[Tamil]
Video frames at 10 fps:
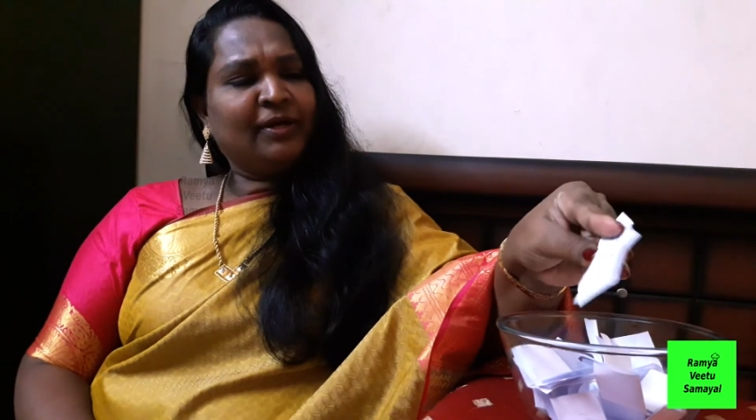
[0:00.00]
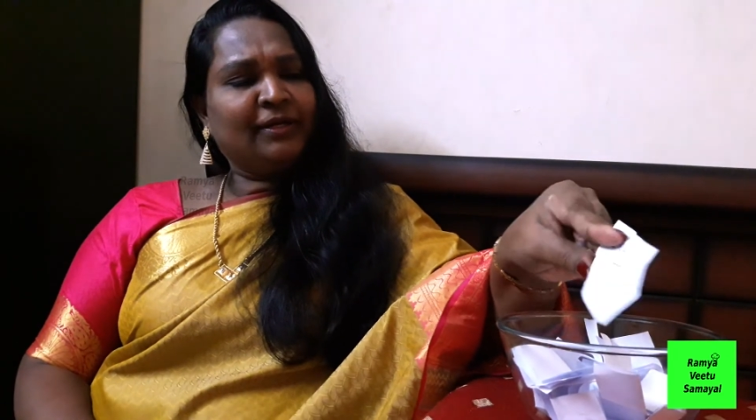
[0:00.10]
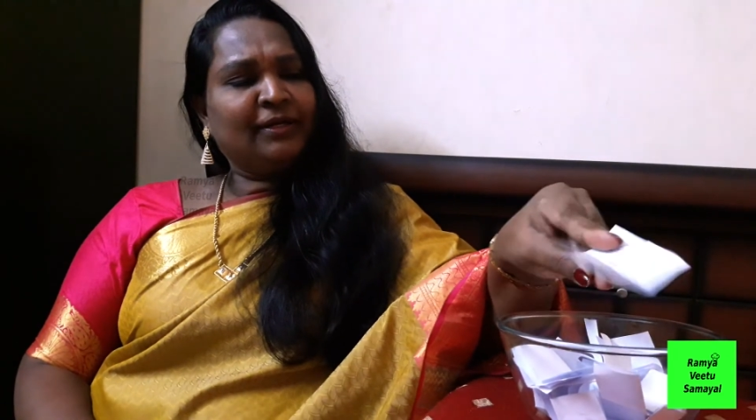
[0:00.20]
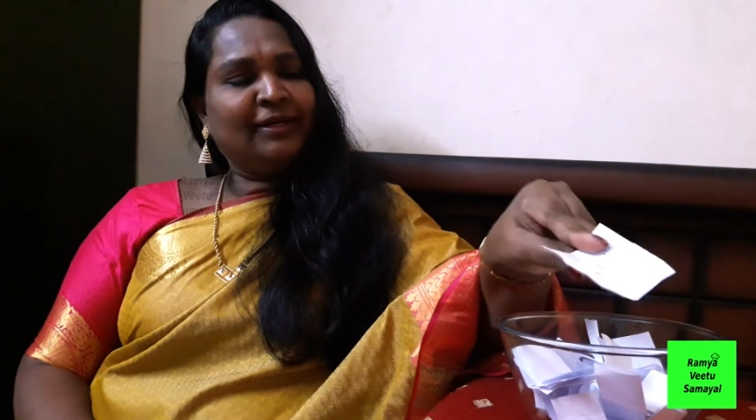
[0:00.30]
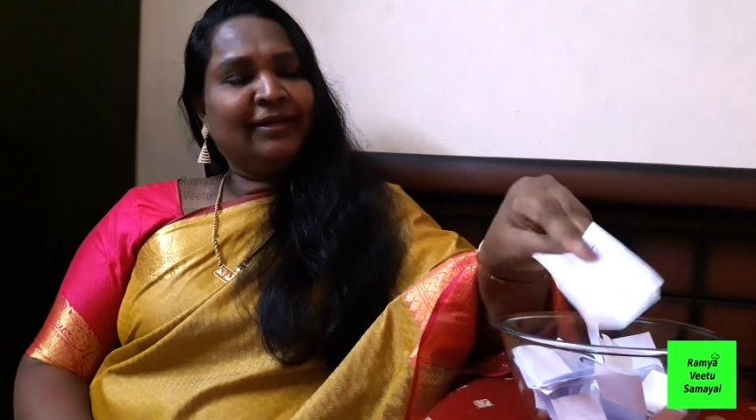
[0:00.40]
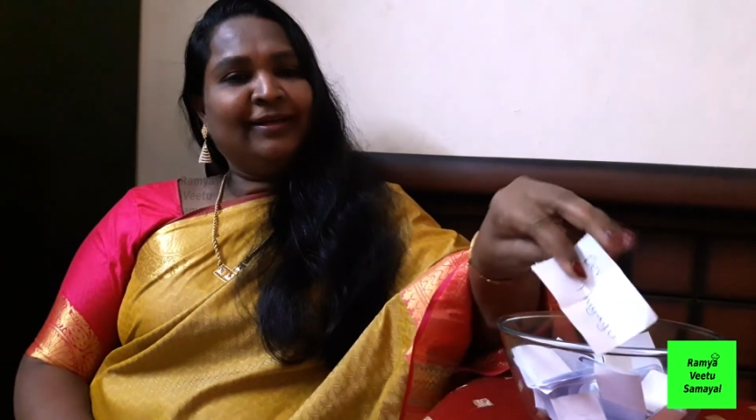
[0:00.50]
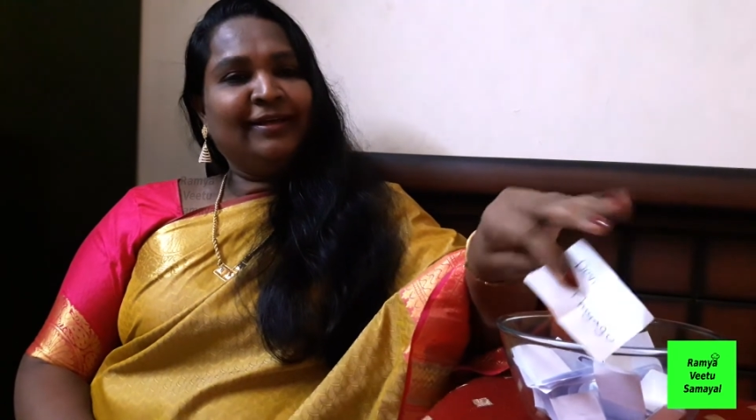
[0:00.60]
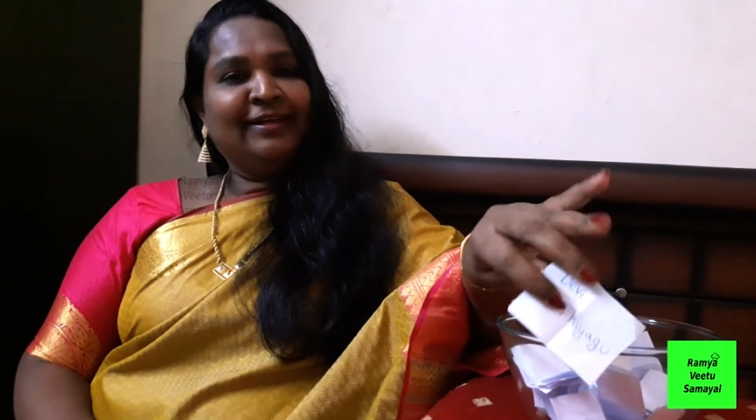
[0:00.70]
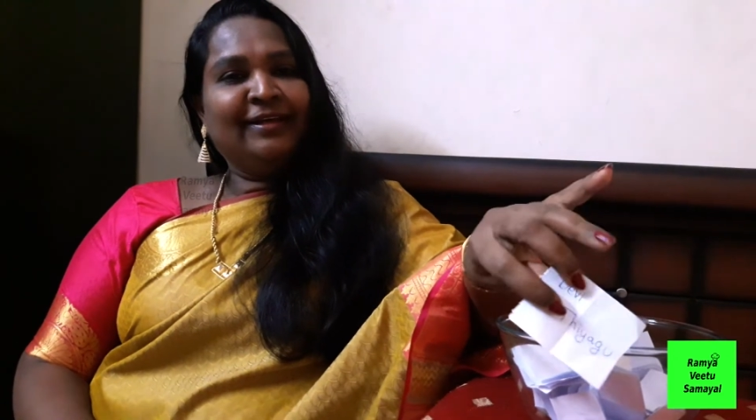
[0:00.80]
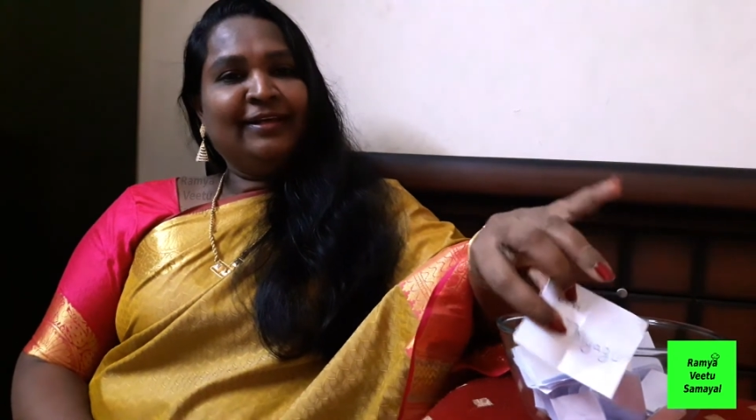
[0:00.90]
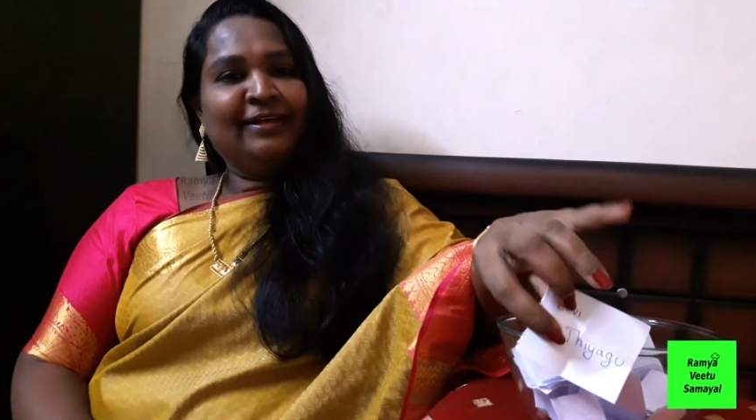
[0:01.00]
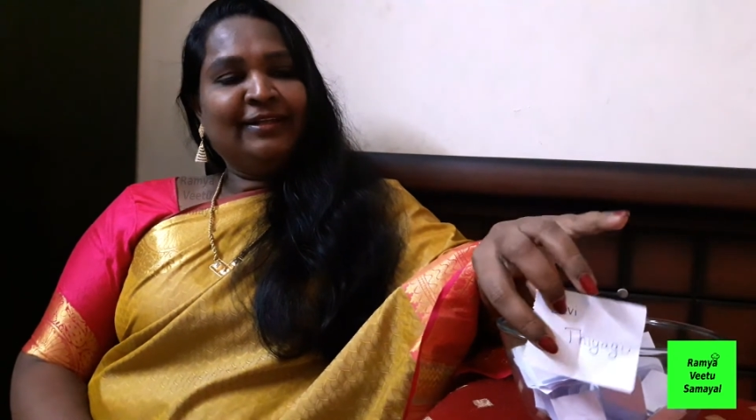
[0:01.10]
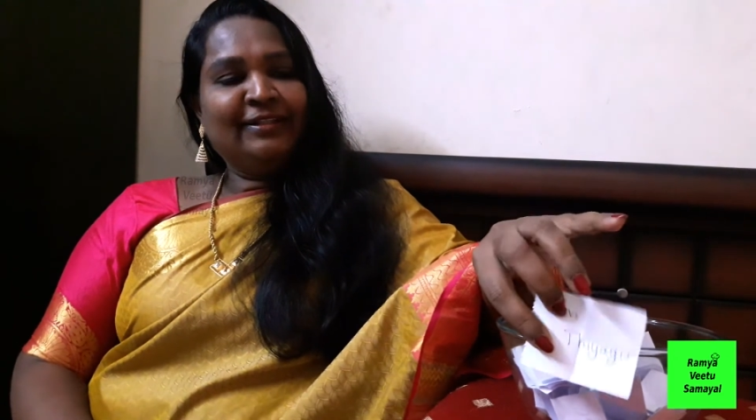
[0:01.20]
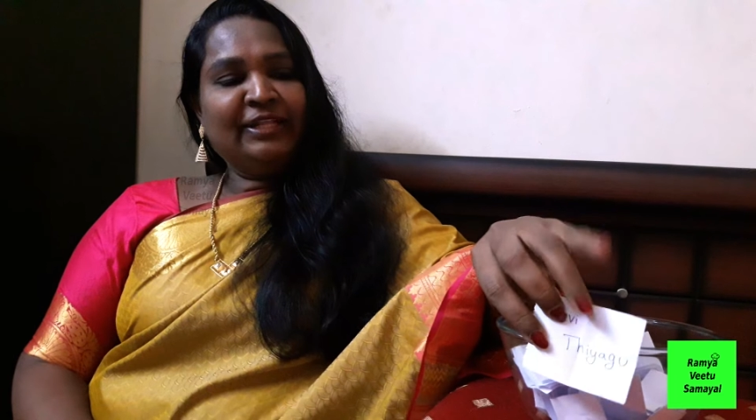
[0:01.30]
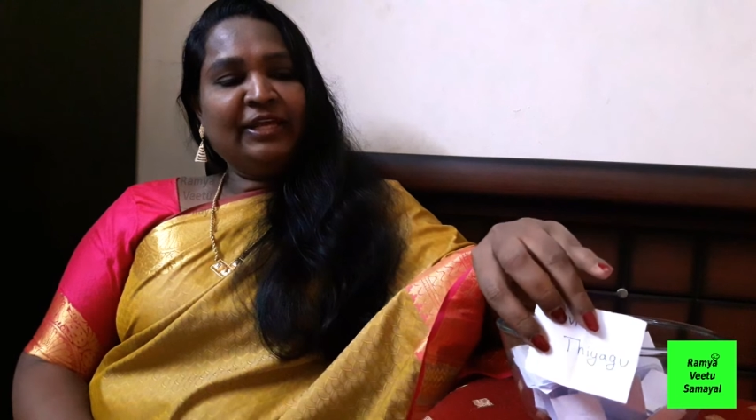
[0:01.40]
பாருங்கள்
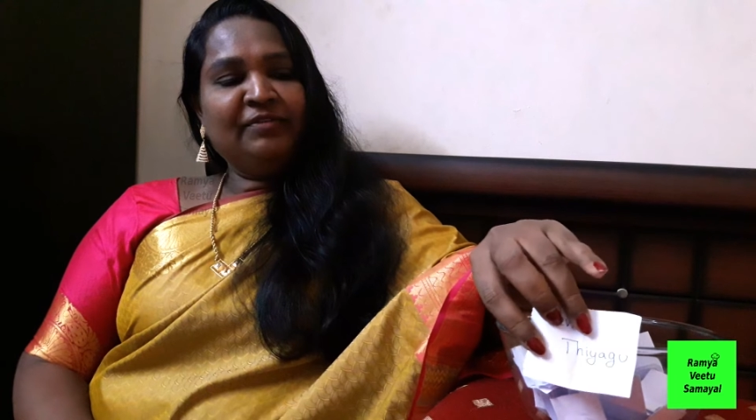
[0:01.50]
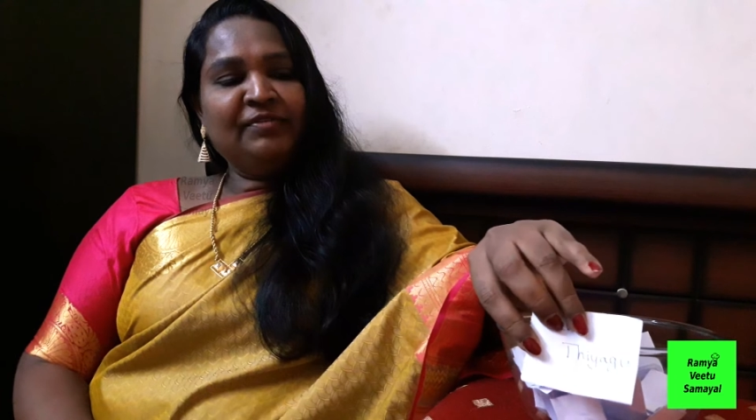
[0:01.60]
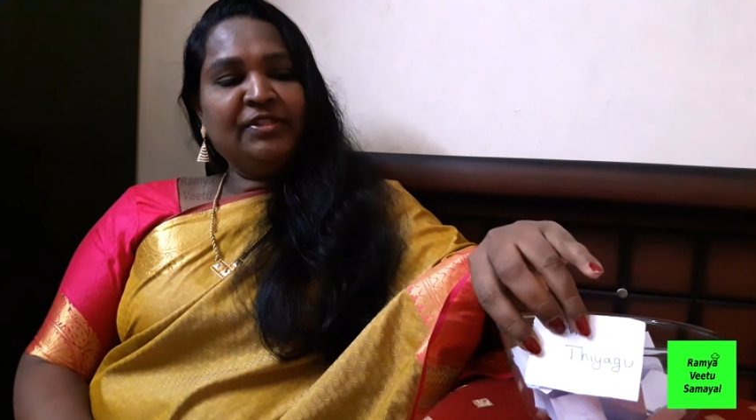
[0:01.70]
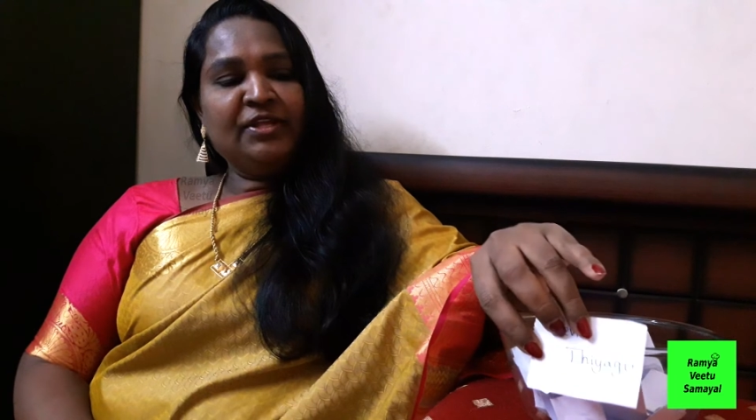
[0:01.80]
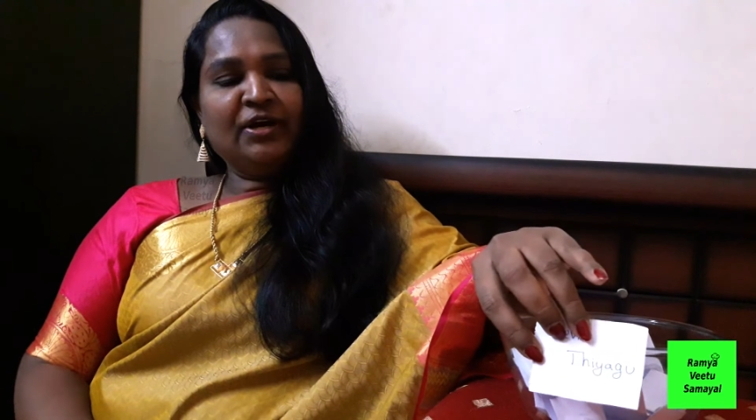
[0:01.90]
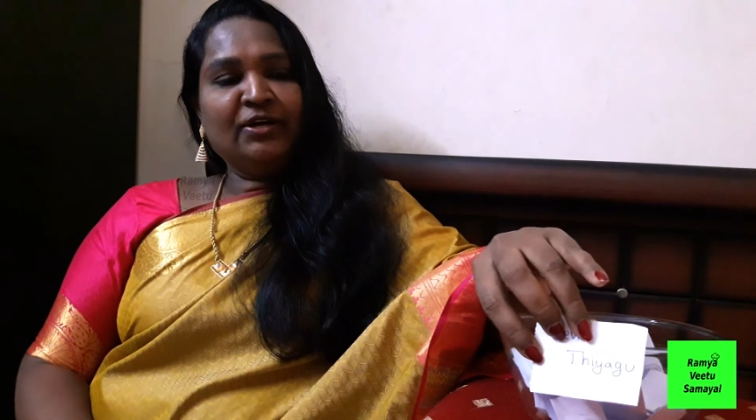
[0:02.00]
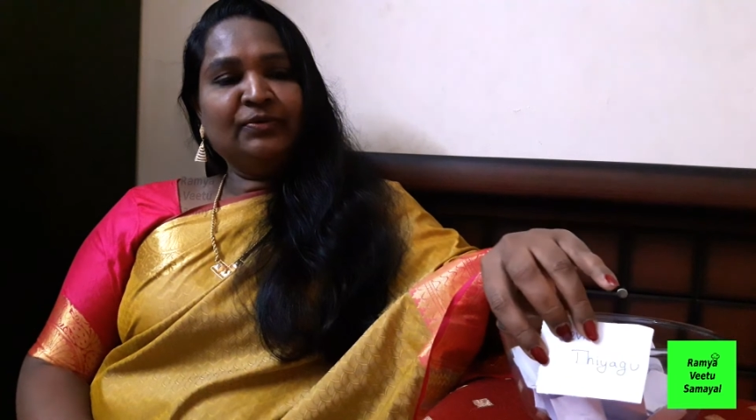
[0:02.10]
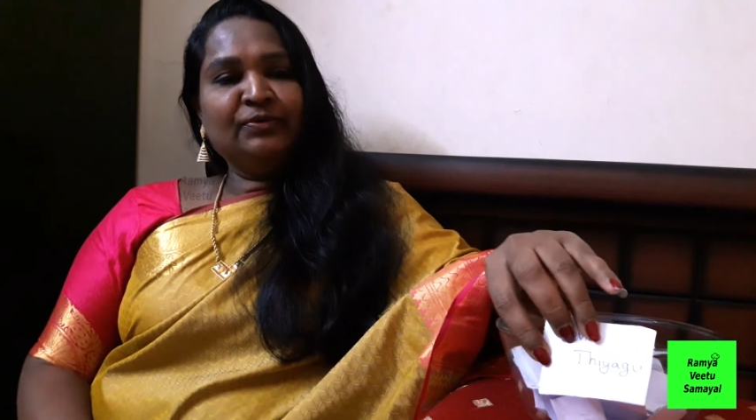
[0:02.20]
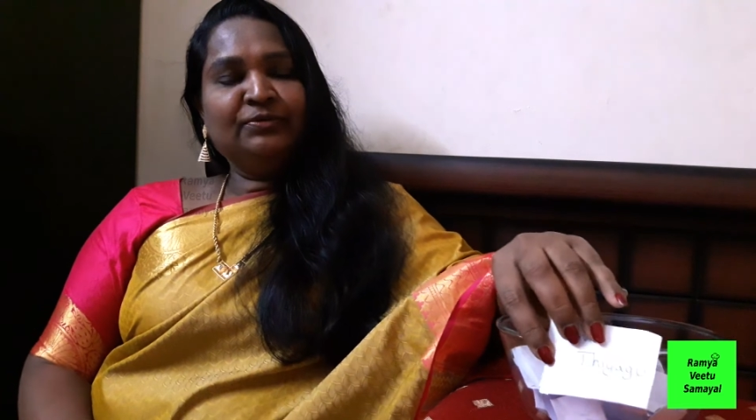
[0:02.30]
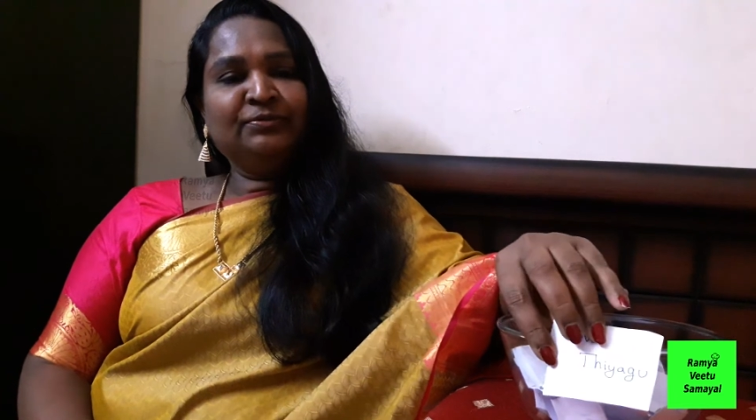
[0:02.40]
தேவி தியாகு